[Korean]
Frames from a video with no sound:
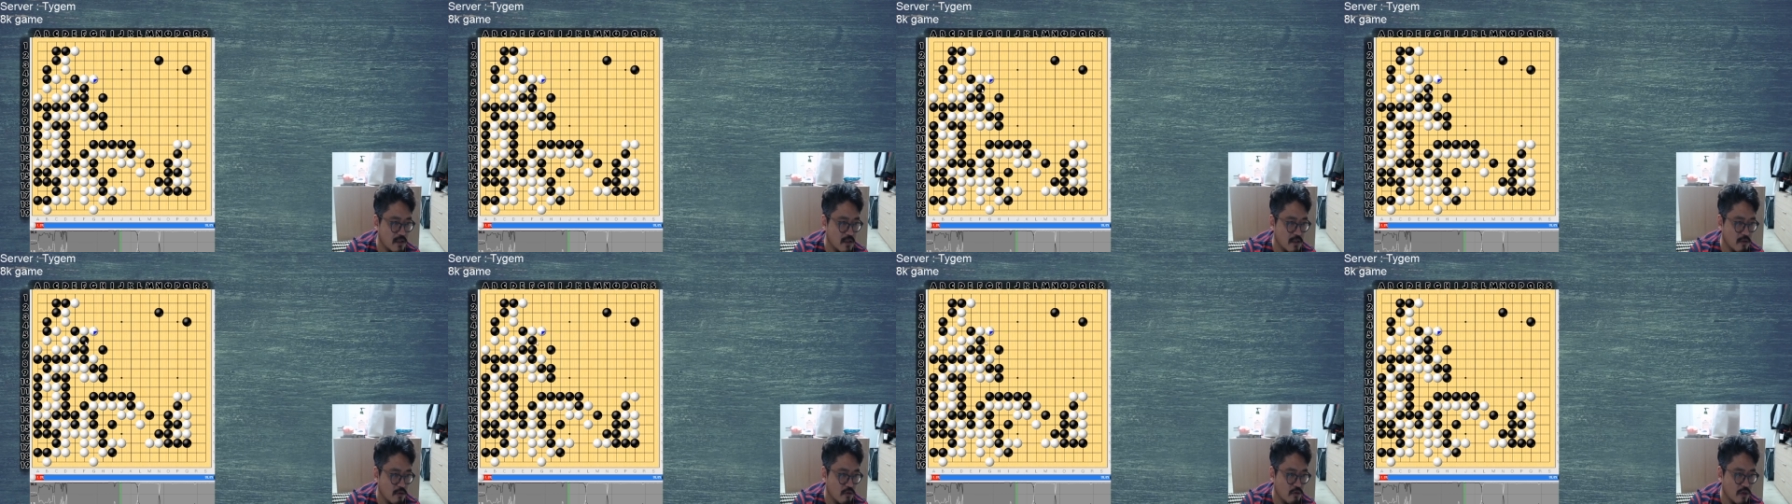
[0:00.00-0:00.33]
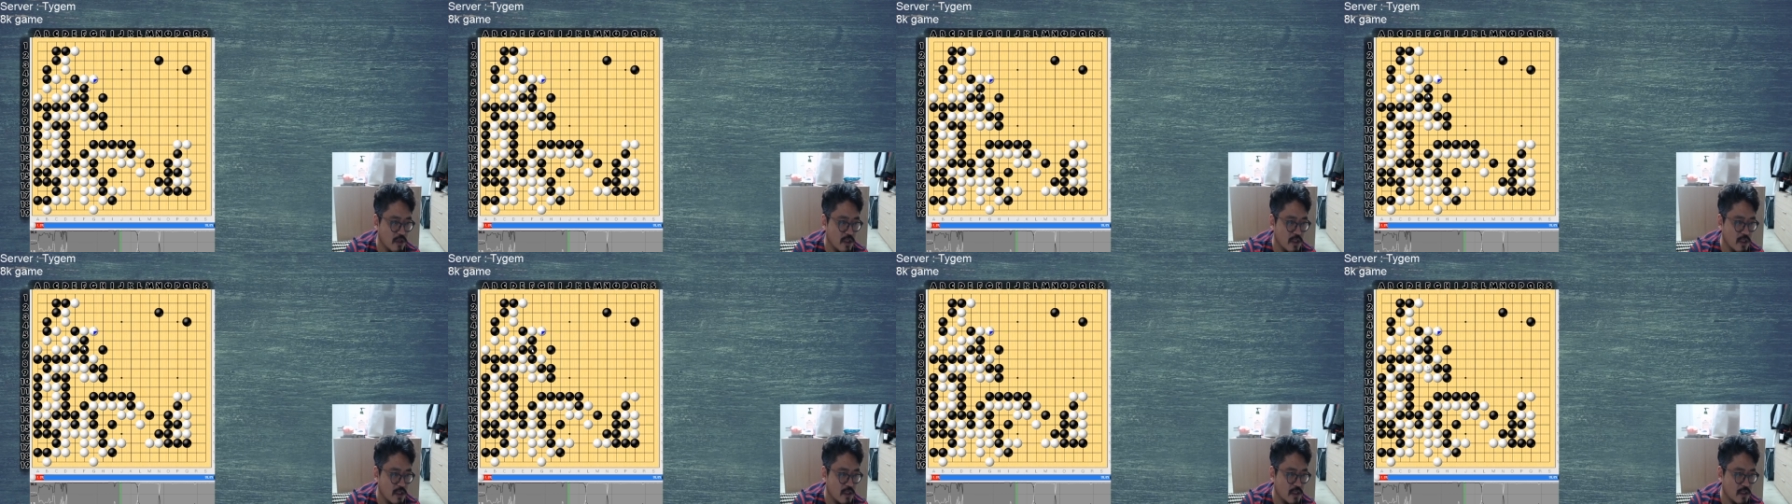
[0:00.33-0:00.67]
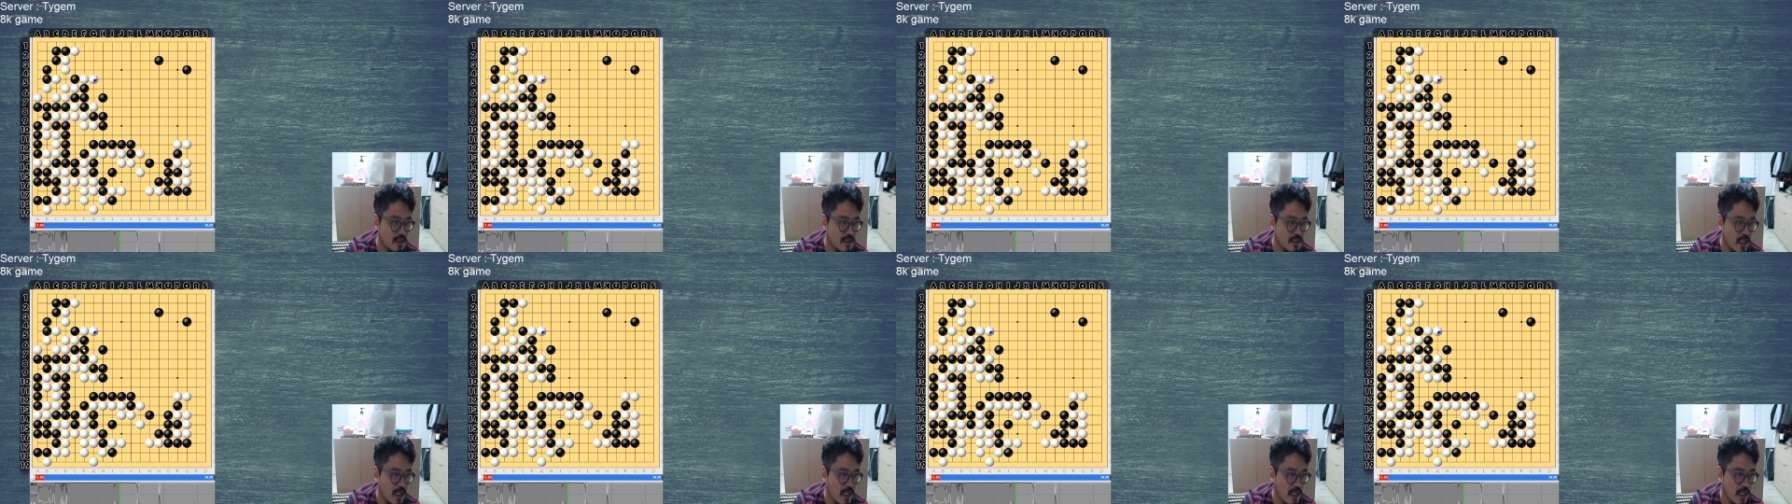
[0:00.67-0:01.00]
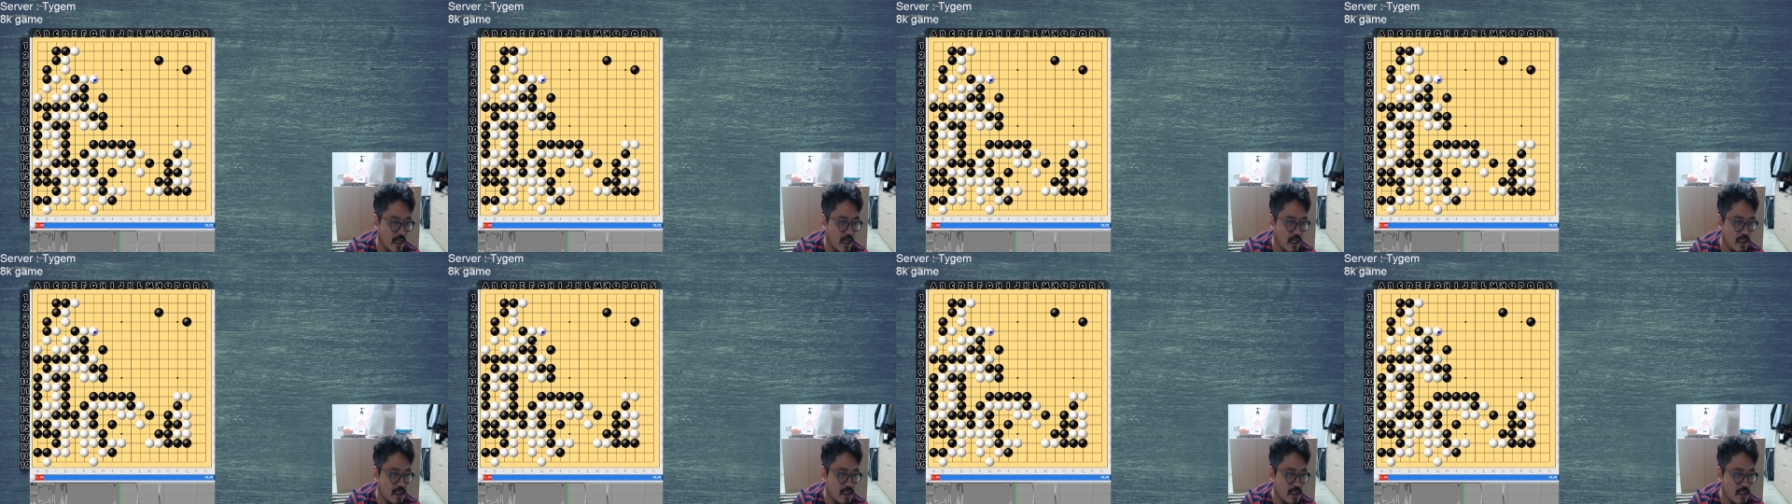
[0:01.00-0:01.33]
여기 이렇게 세
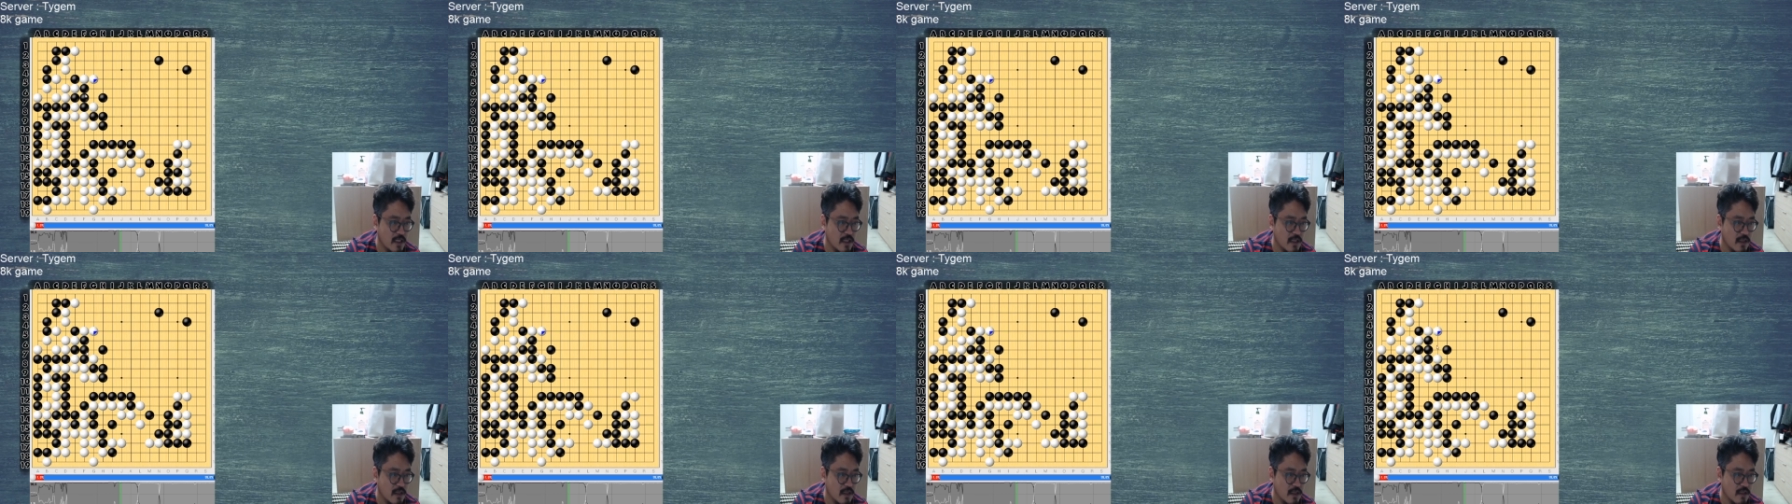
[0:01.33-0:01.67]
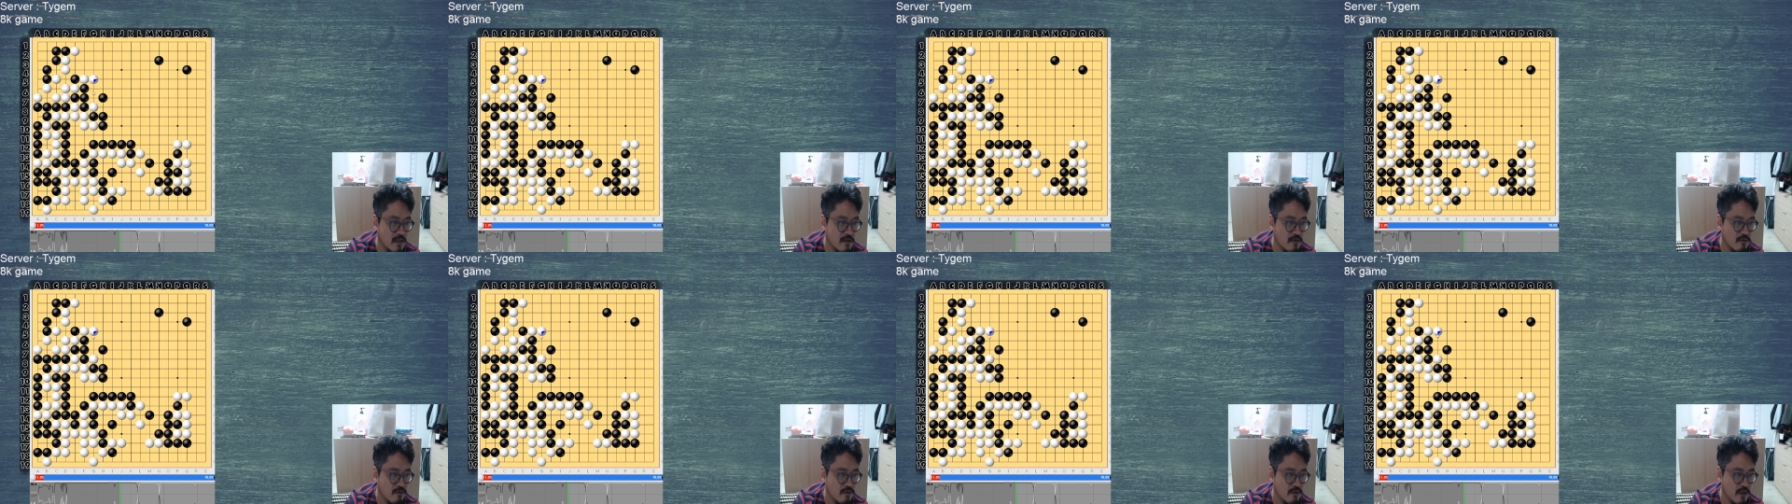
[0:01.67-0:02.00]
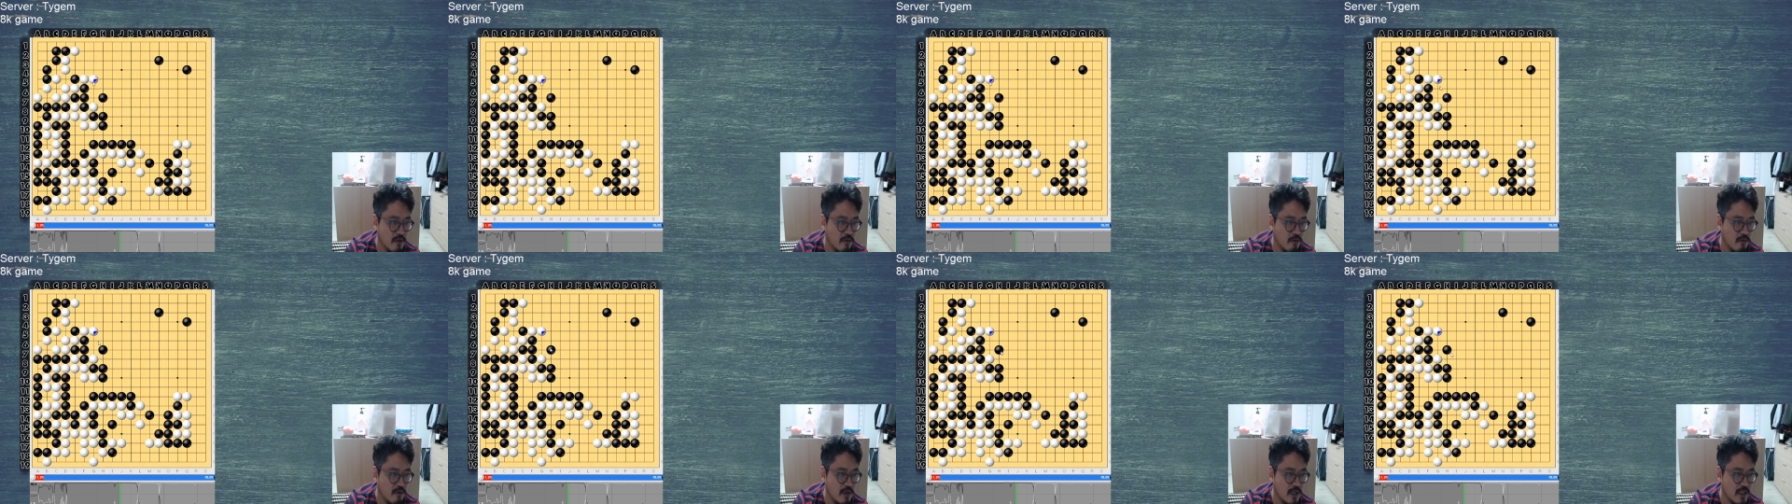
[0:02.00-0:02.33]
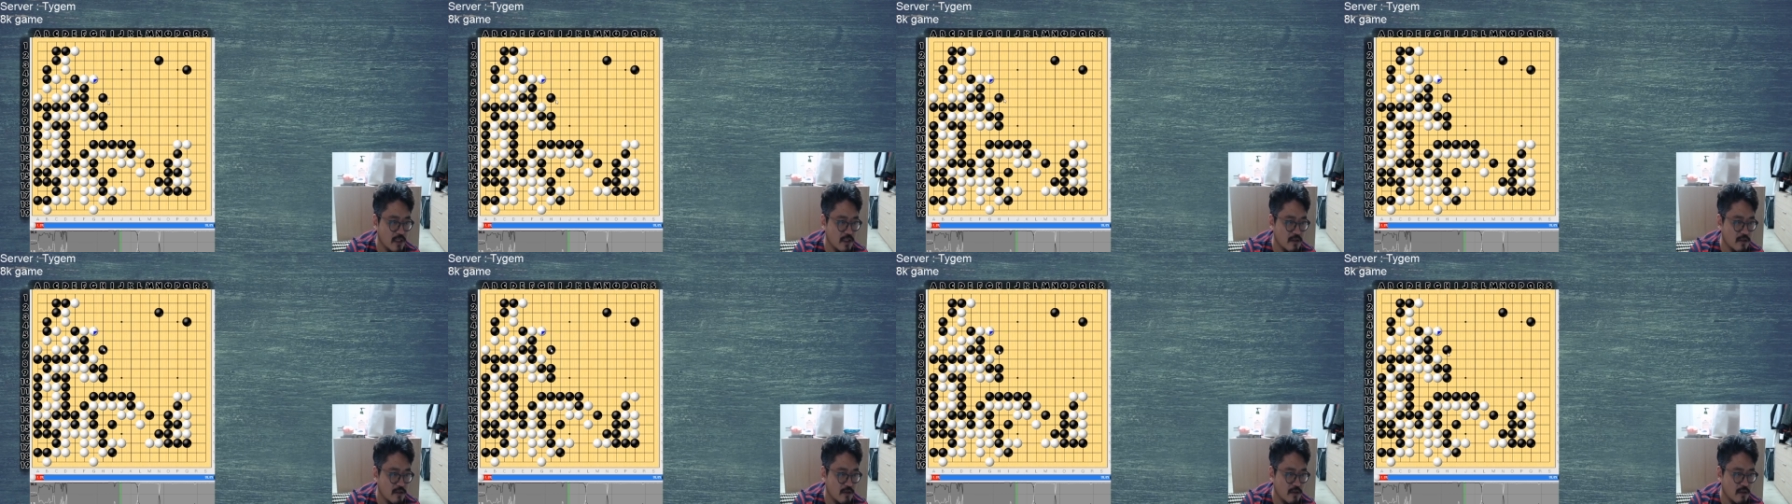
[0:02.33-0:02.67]
칸 있는 데서 이렇게
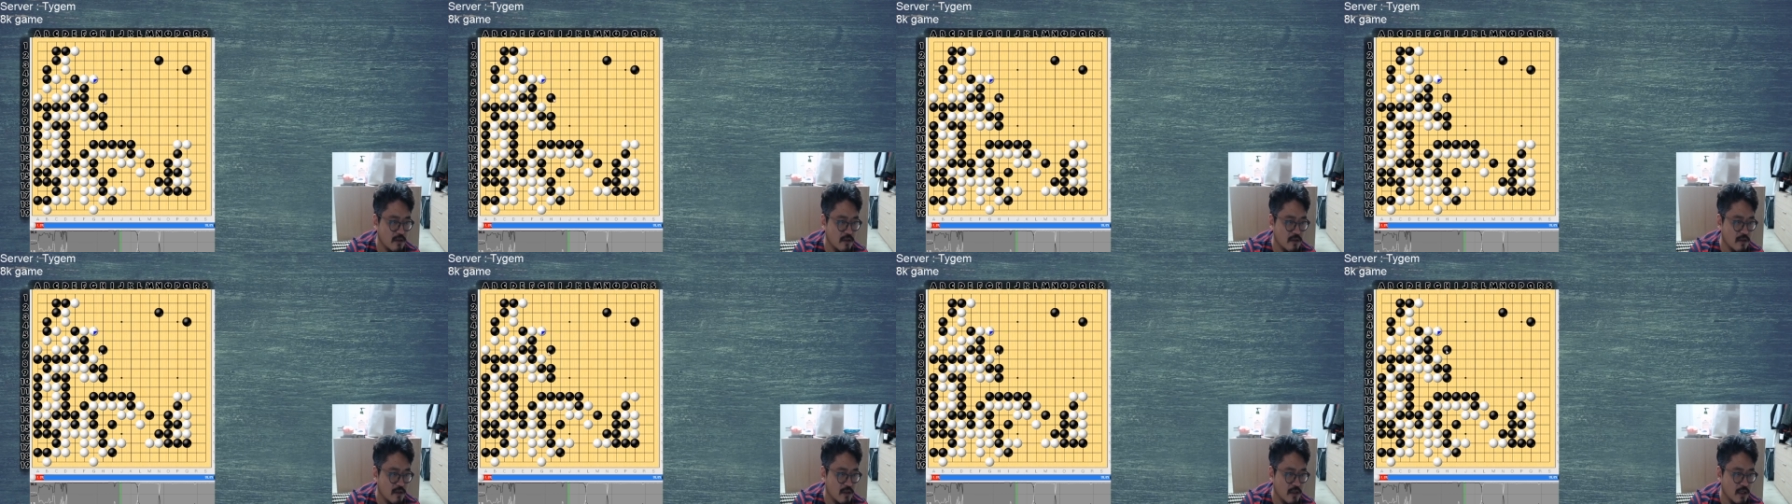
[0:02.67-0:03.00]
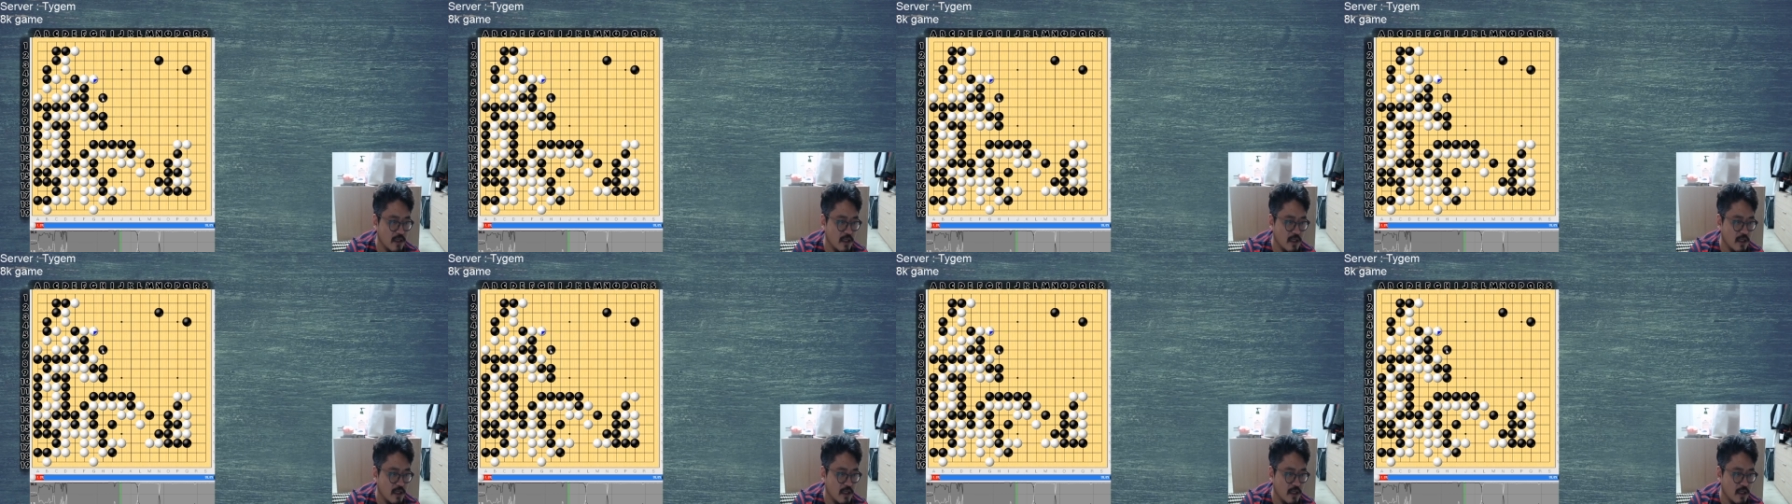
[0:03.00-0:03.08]
올라서서